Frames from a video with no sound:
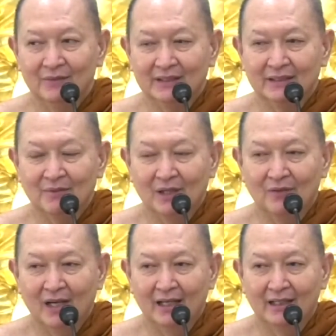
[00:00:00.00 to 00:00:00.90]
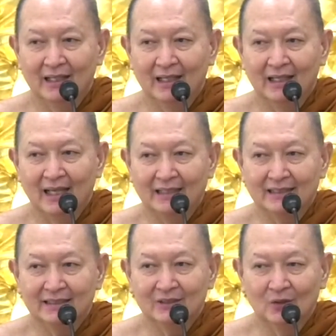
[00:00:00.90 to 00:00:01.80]
เป็นสภาวะอาการ
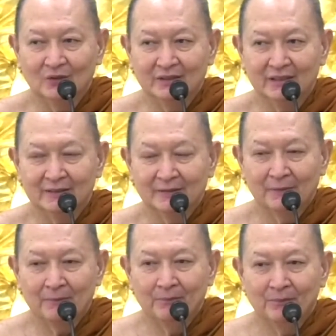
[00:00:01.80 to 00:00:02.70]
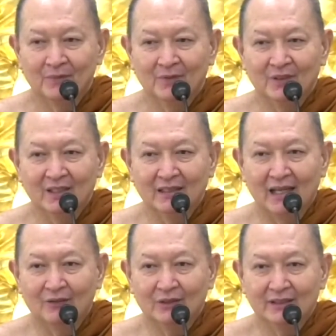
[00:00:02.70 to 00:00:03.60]
คิดของจิต เรื่อง
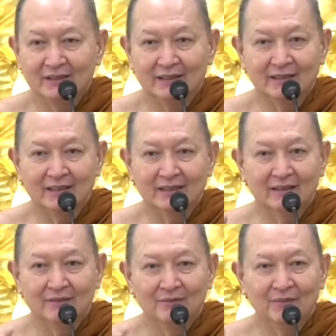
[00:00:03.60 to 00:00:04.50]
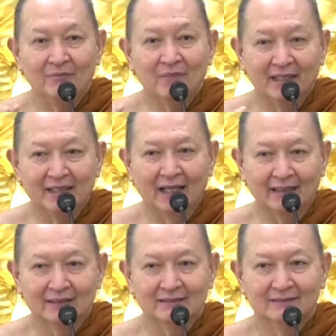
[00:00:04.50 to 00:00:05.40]
ราวที่จิตคิดเป็นบัญญั
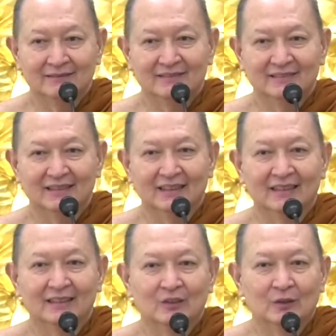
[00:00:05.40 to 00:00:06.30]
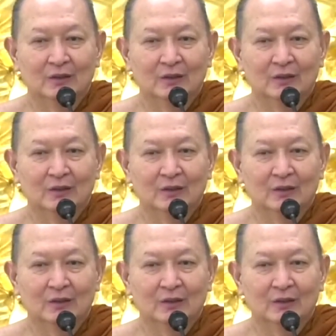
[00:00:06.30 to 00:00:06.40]
ตินะ